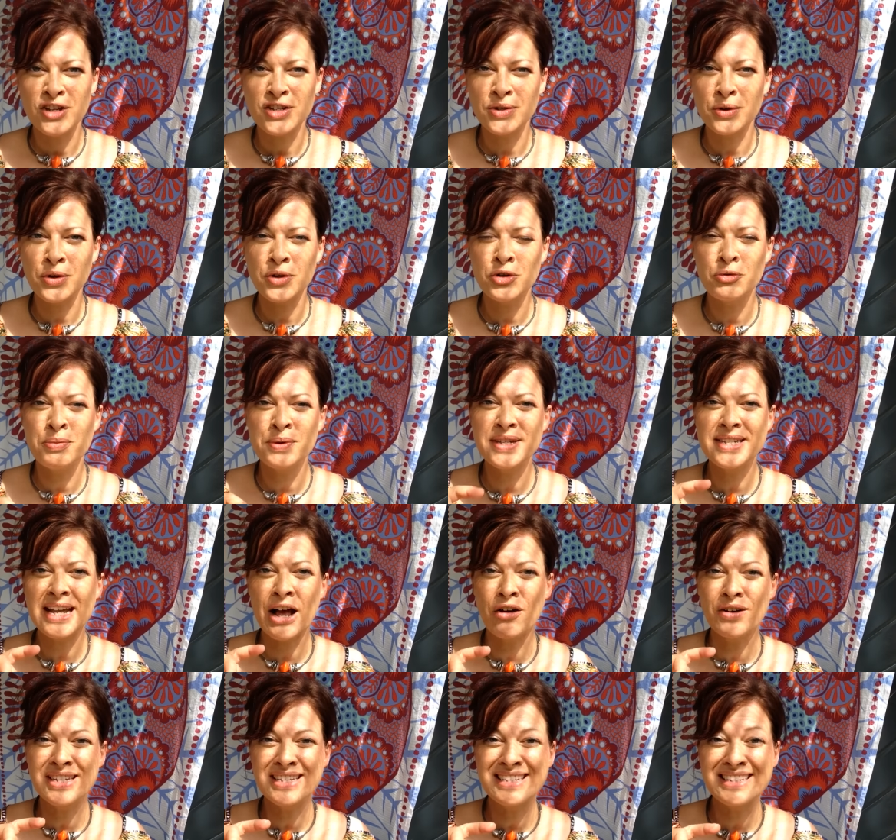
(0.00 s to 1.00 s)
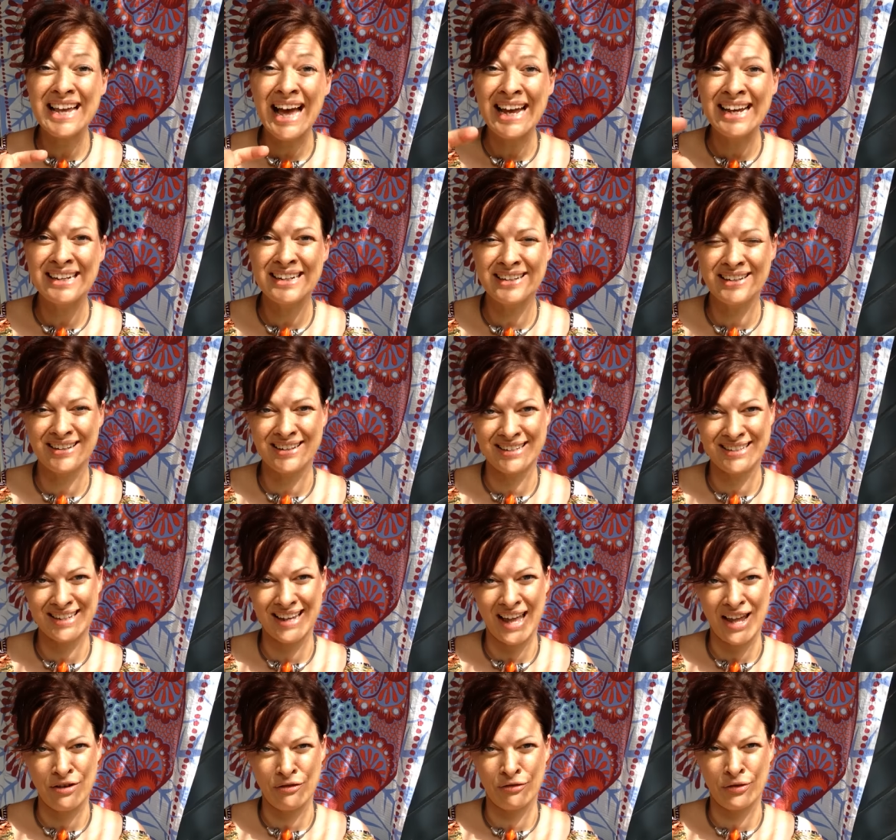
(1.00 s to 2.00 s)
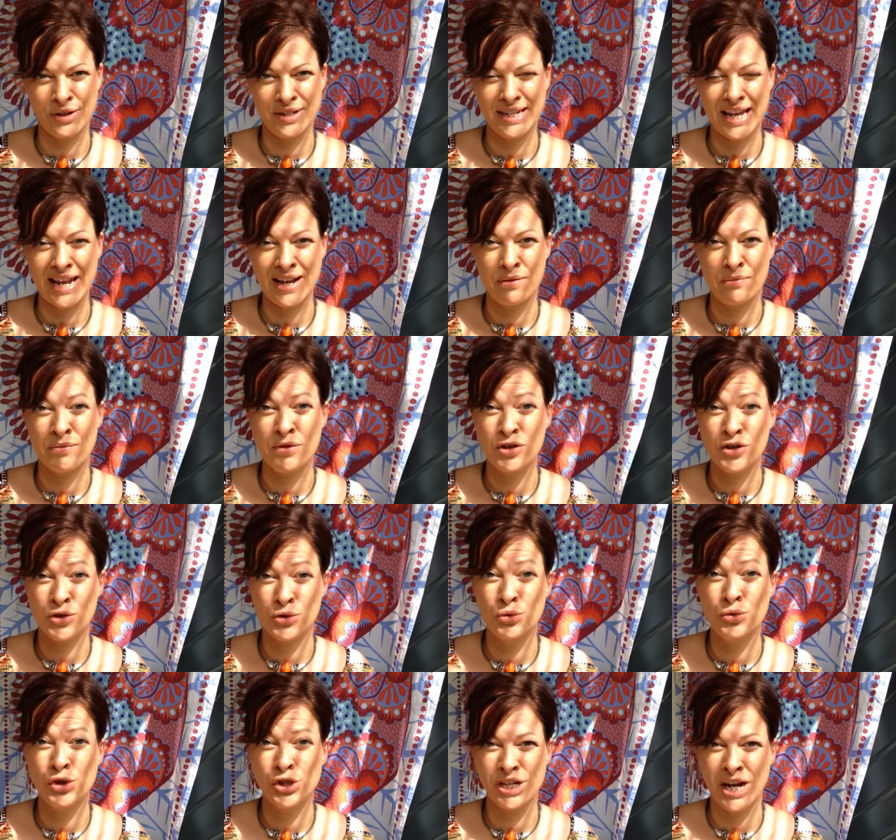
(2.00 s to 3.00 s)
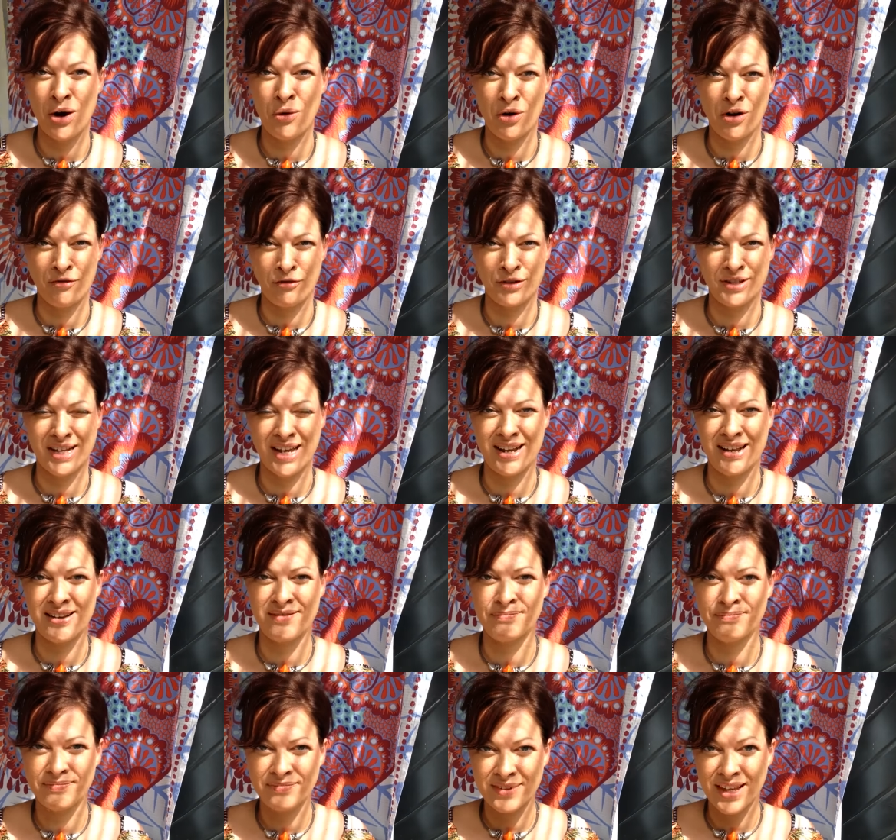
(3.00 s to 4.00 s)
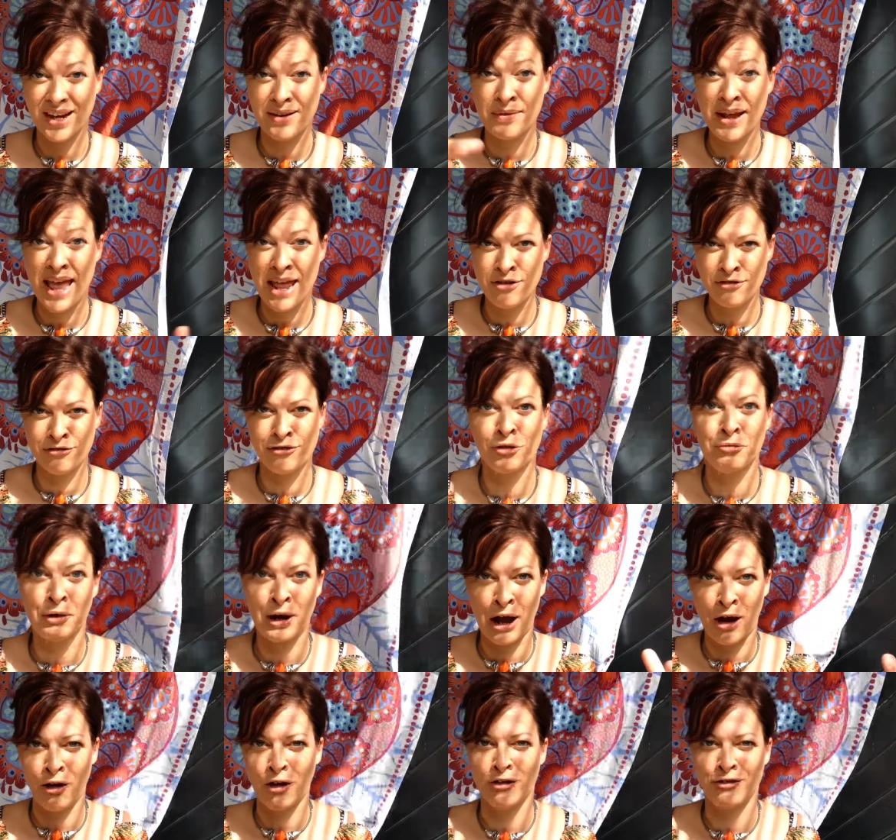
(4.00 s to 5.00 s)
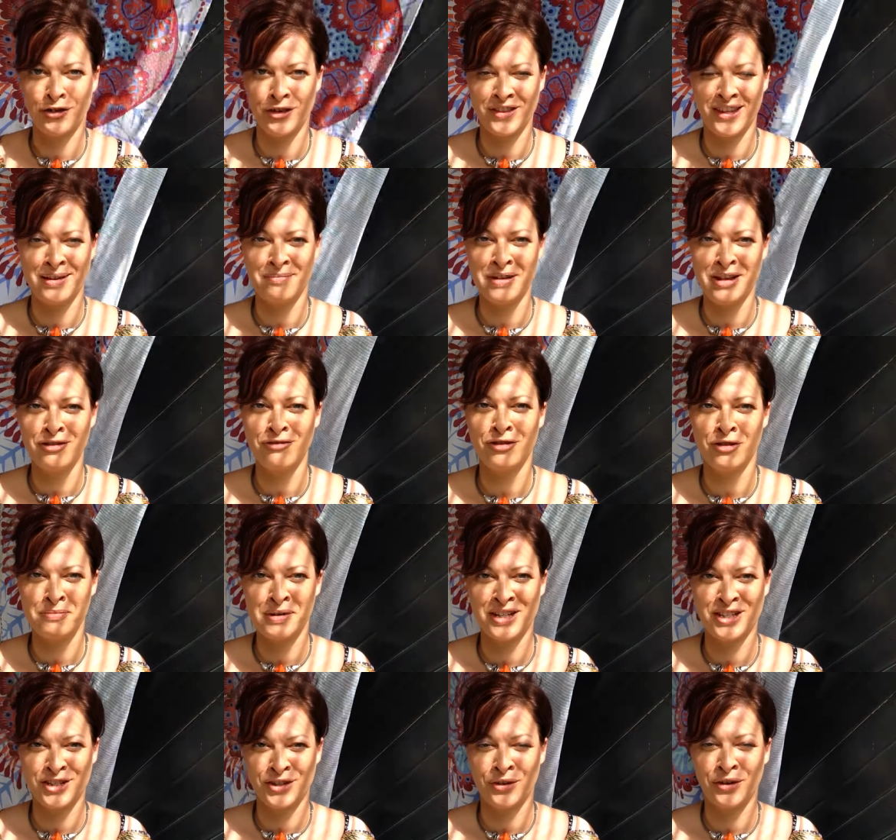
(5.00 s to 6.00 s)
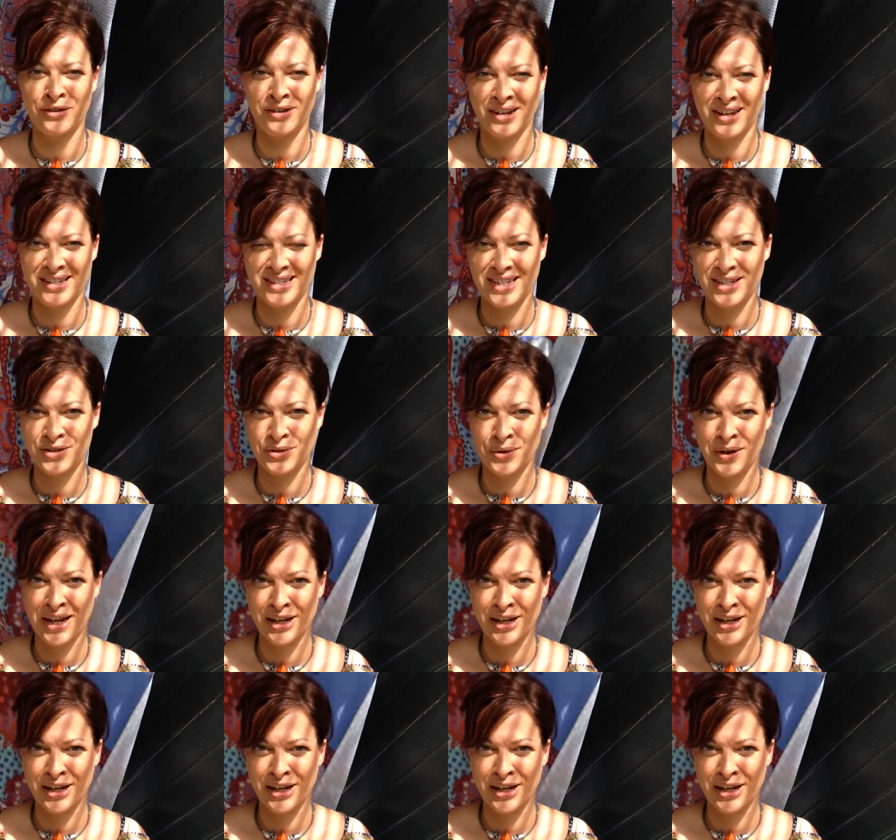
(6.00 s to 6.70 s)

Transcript: sondern du bist auch seitlich getrennt von deinem Zuschauer, von deinem, deinem Endverbraucher, von den Informationen, äh, die du